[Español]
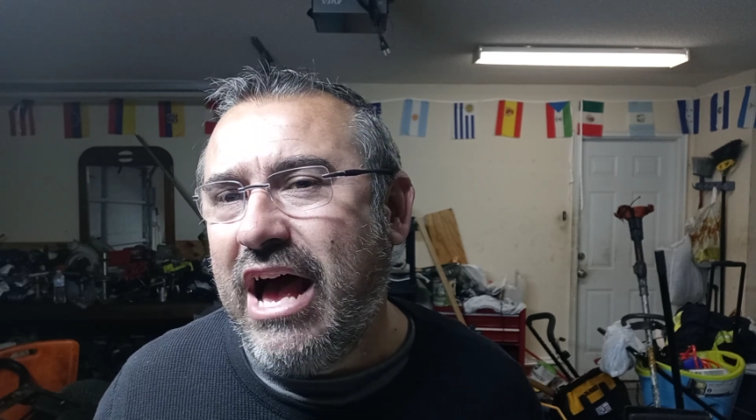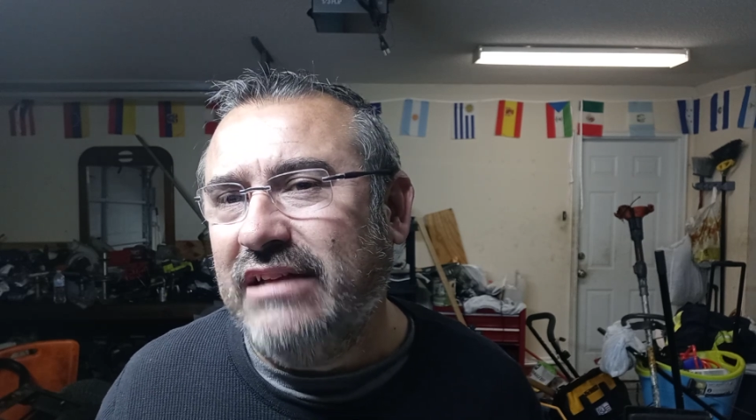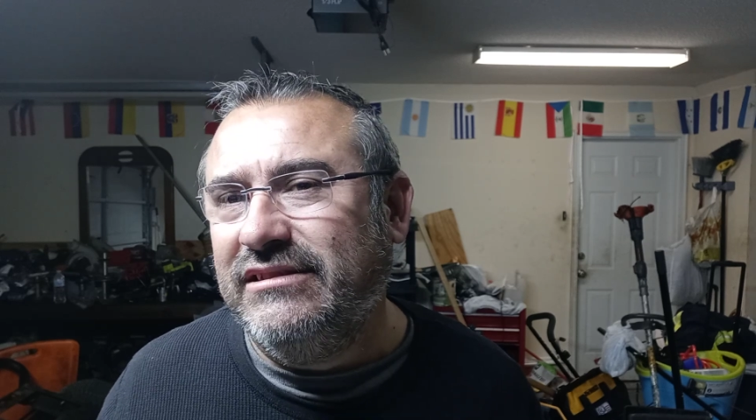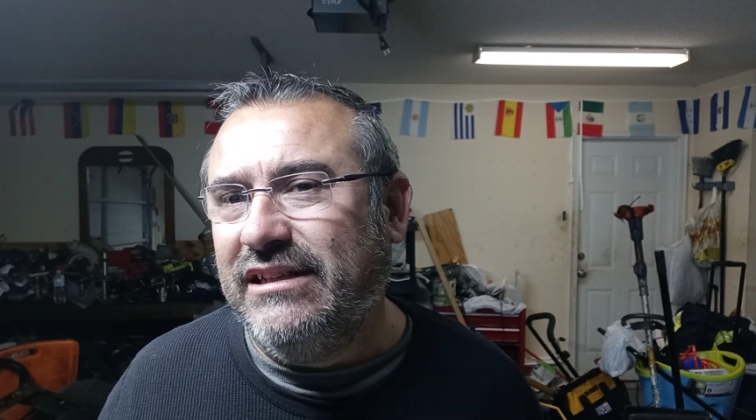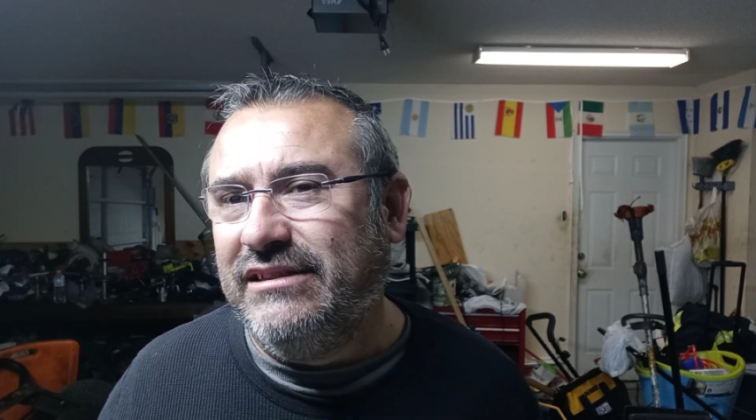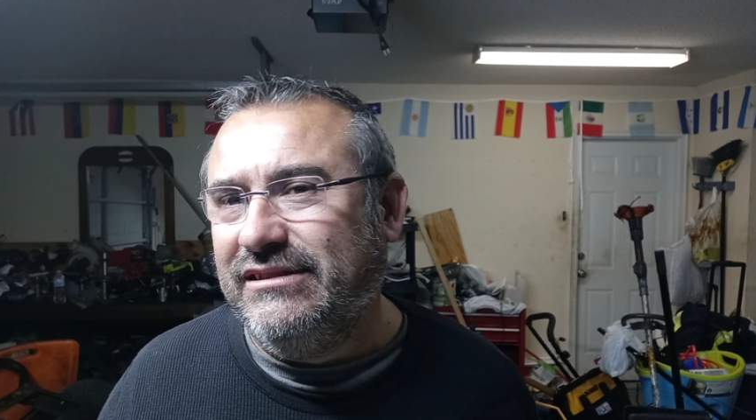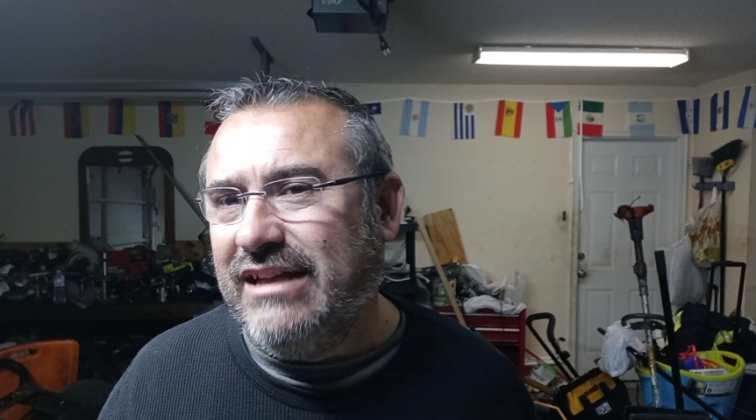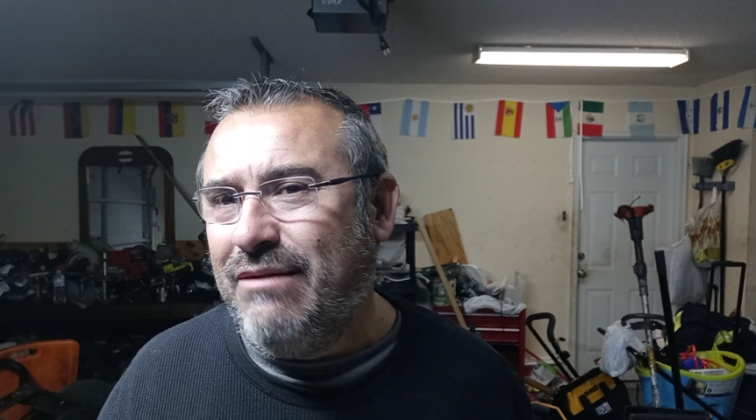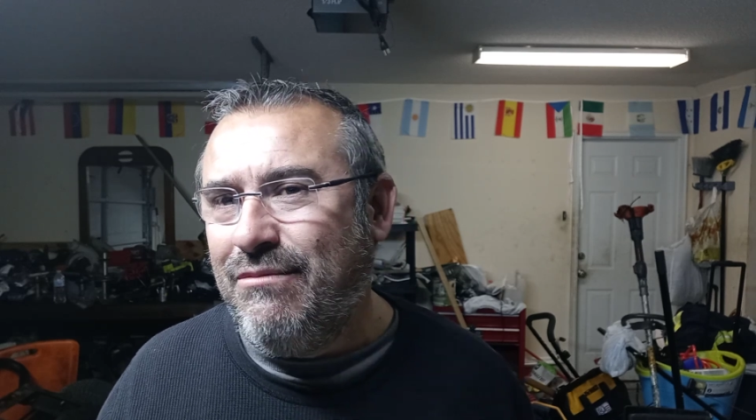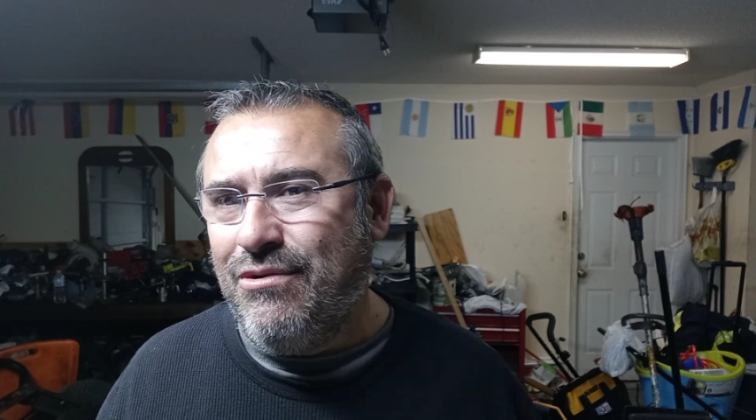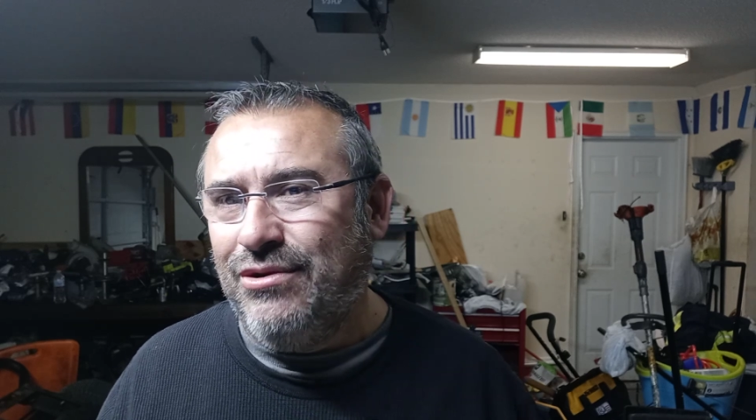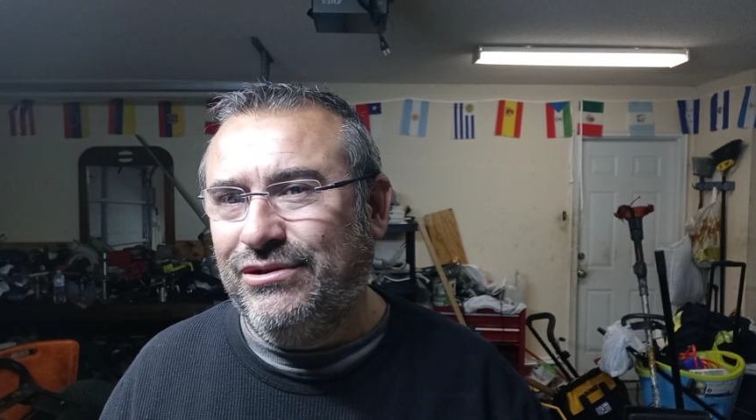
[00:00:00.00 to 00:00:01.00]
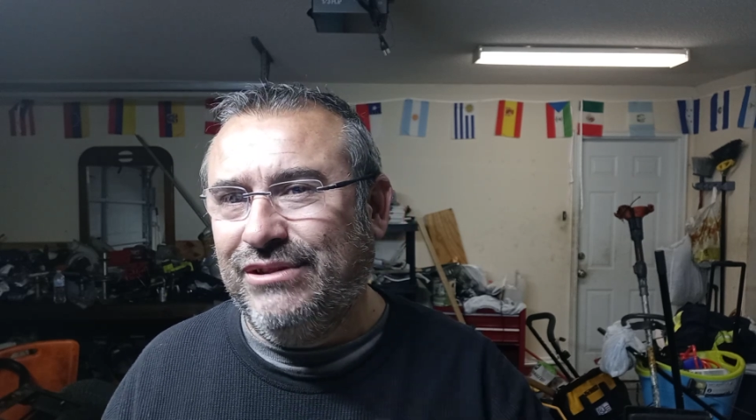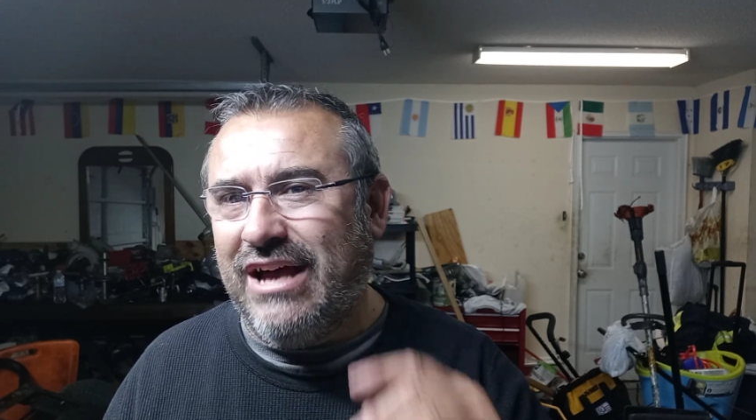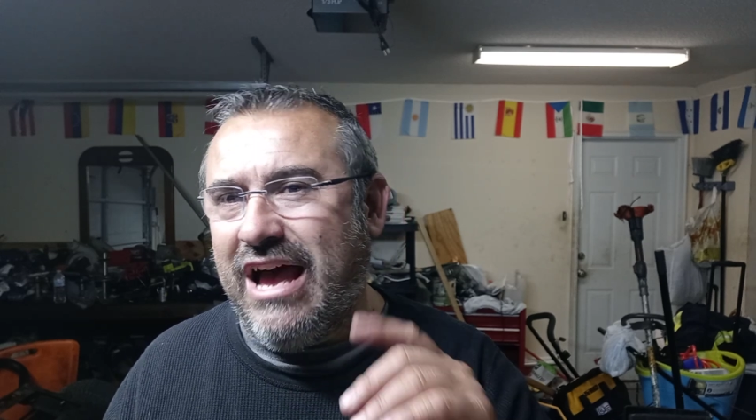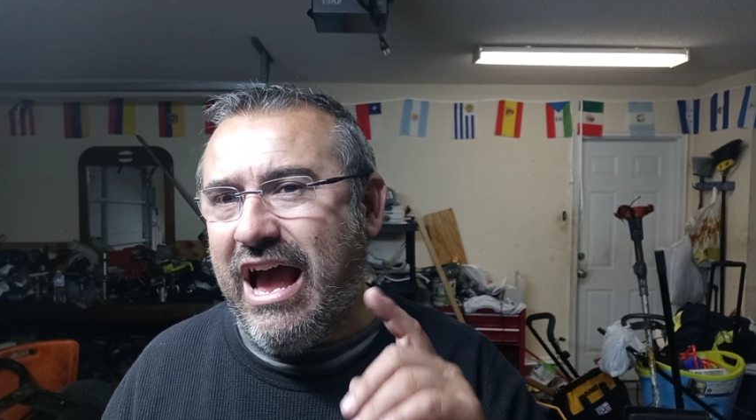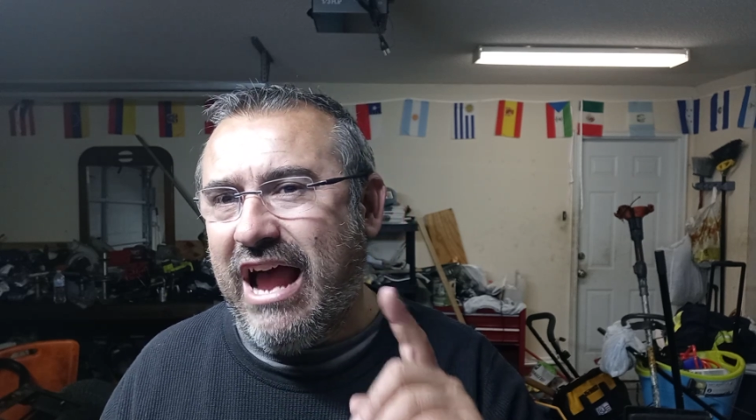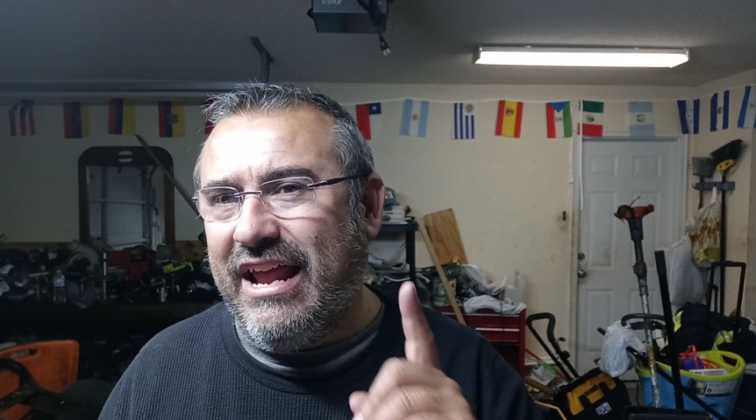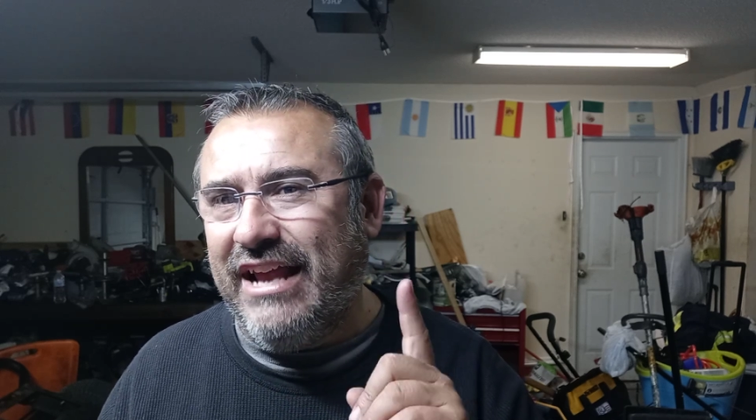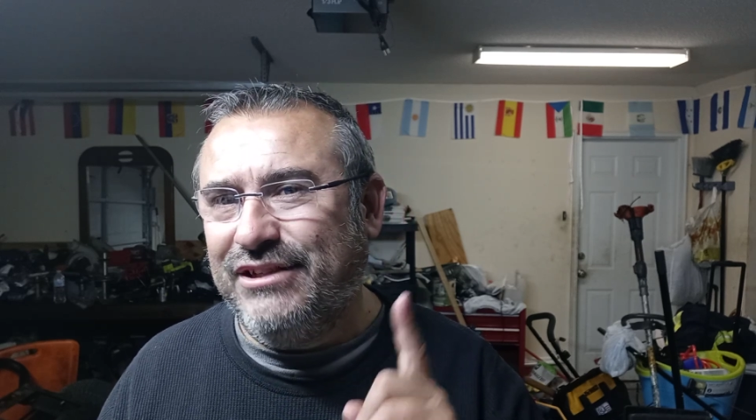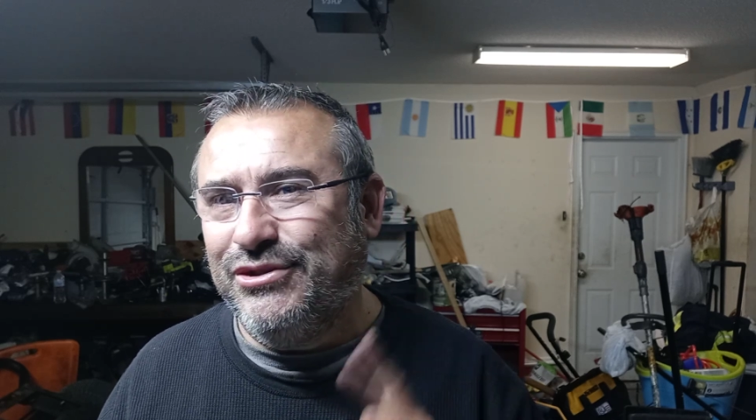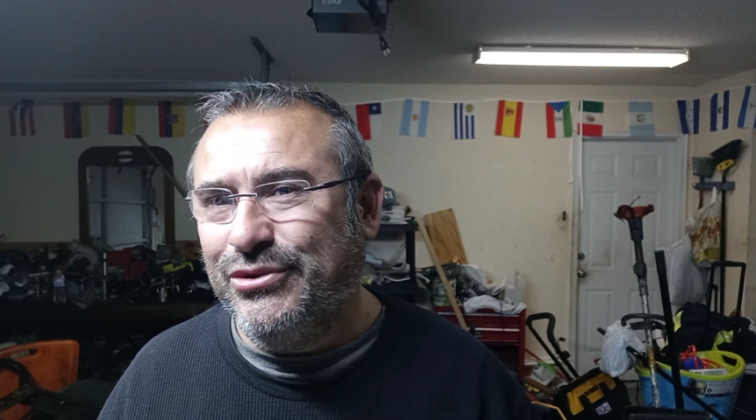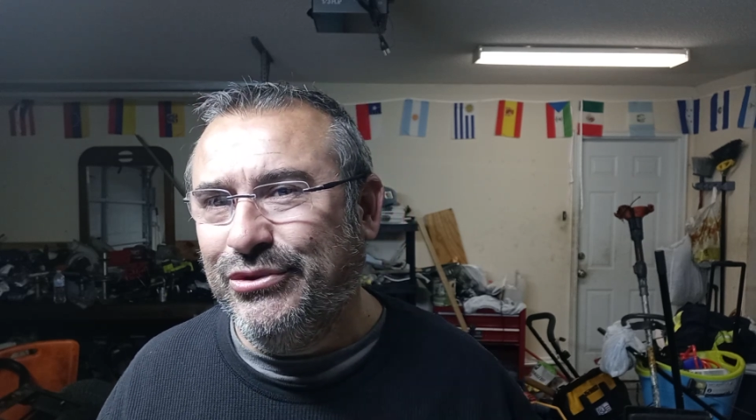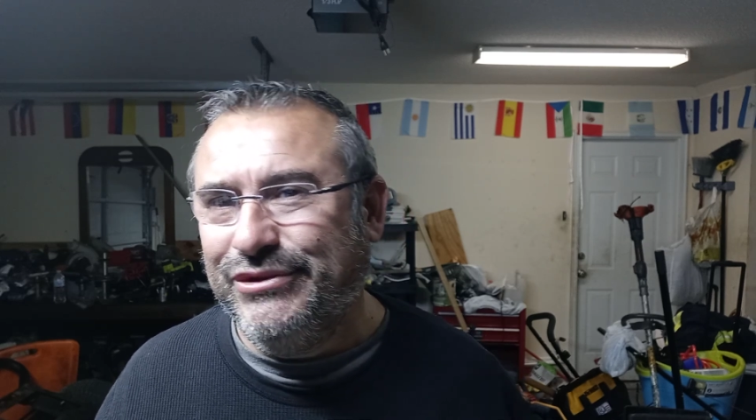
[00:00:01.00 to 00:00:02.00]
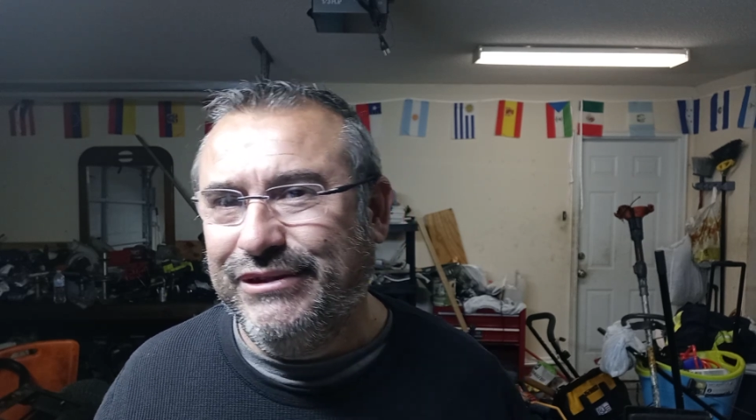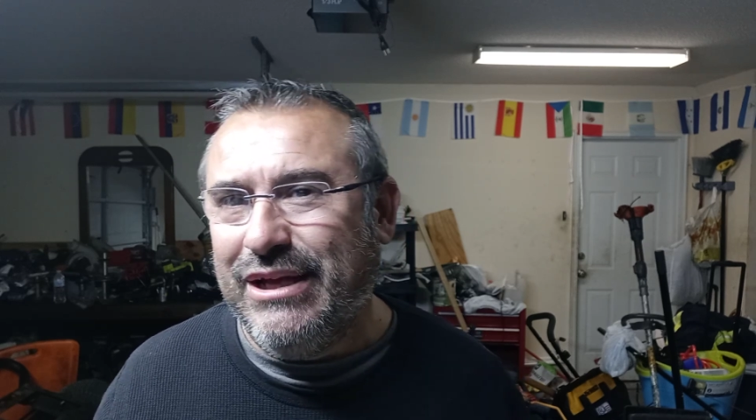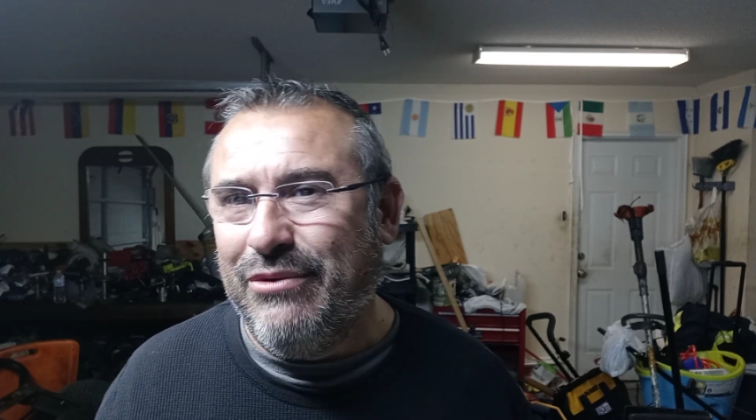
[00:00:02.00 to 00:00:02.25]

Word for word: aceptamos a Jesús.